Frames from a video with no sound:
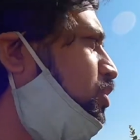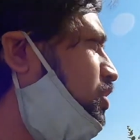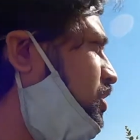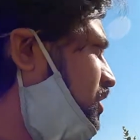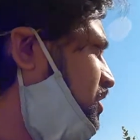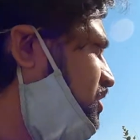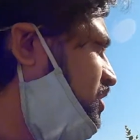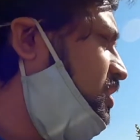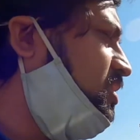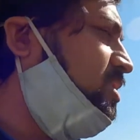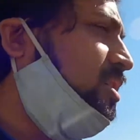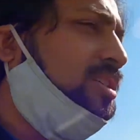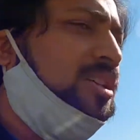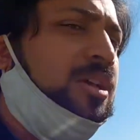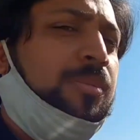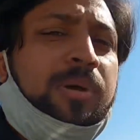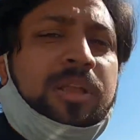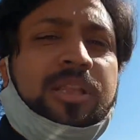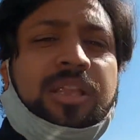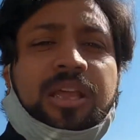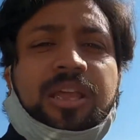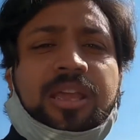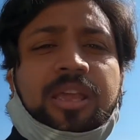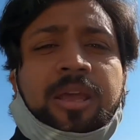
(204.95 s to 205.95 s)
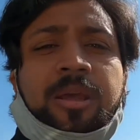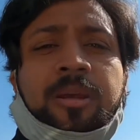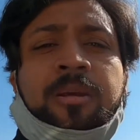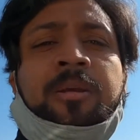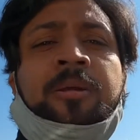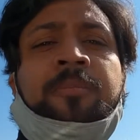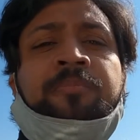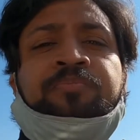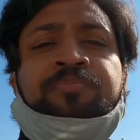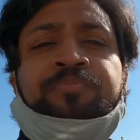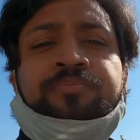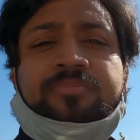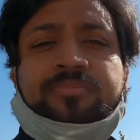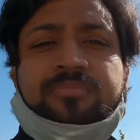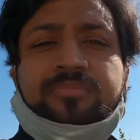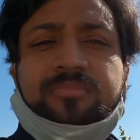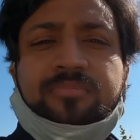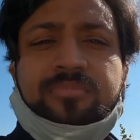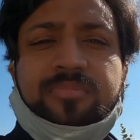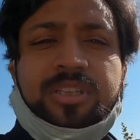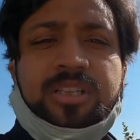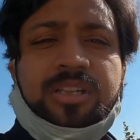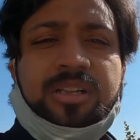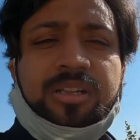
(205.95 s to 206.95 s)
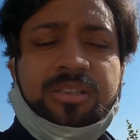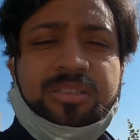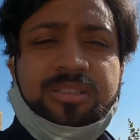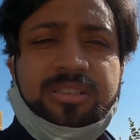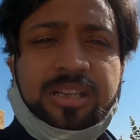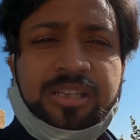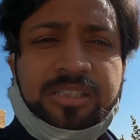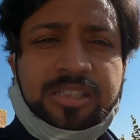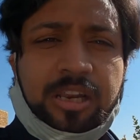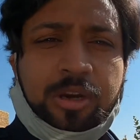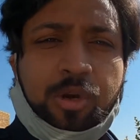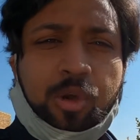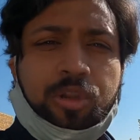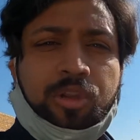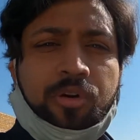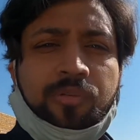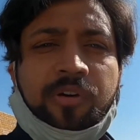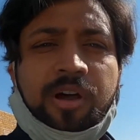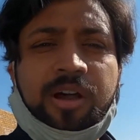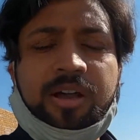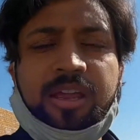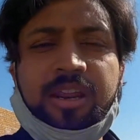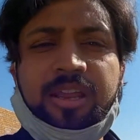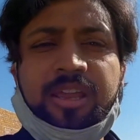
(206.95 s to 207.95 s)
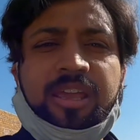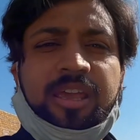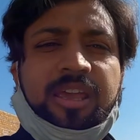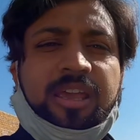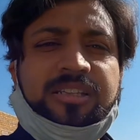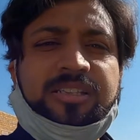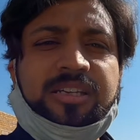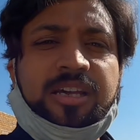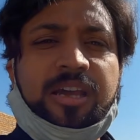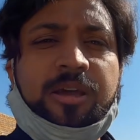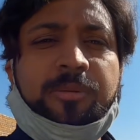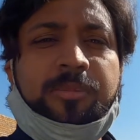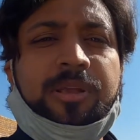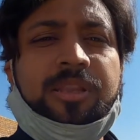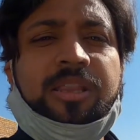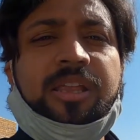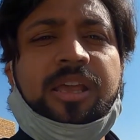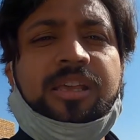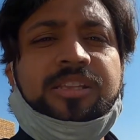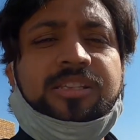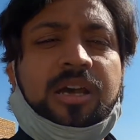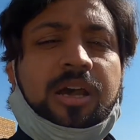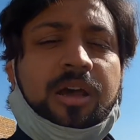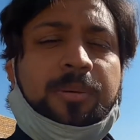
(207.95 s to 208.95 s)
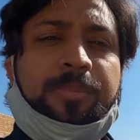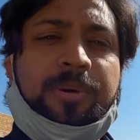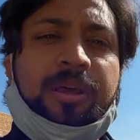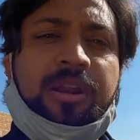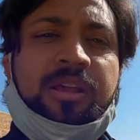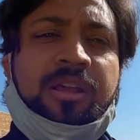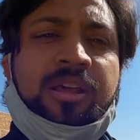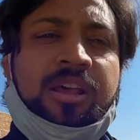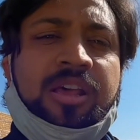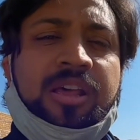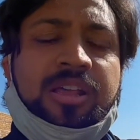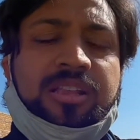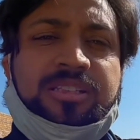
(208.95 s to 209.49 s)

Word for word: कुछ अच्छी चीज़ें बताई हैं जैसे लुद्रवा करके एक जगह बताई जहाँ पर